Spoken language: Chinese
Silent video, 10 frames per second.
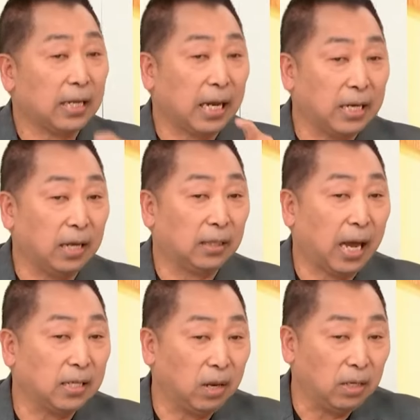看到他在
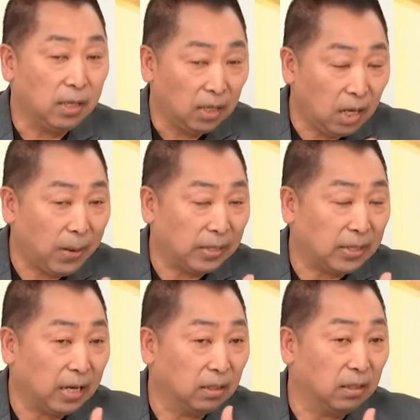他在一百
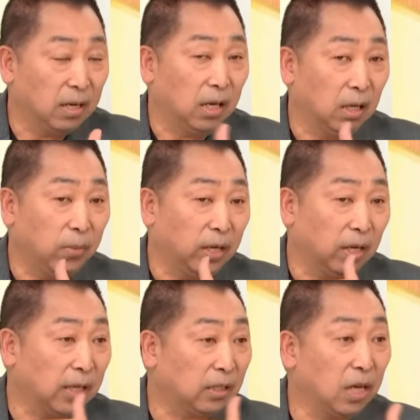三十四点里面
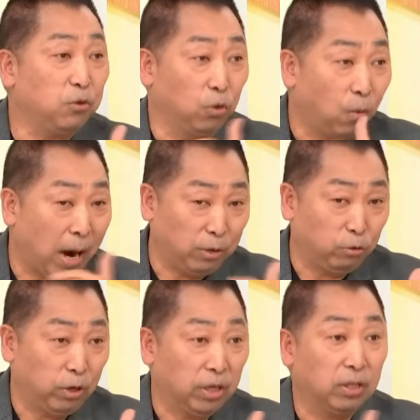呢，在争取话语
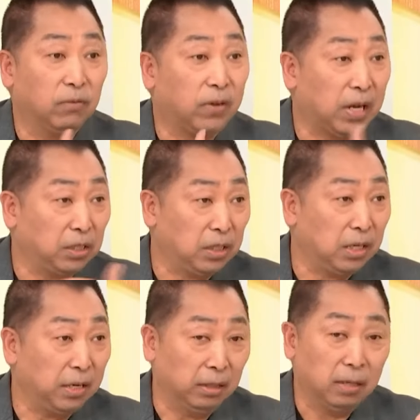权呢是非常
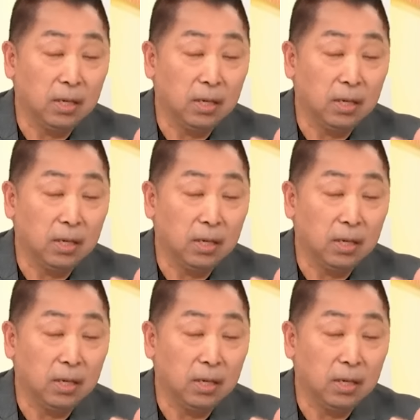激烈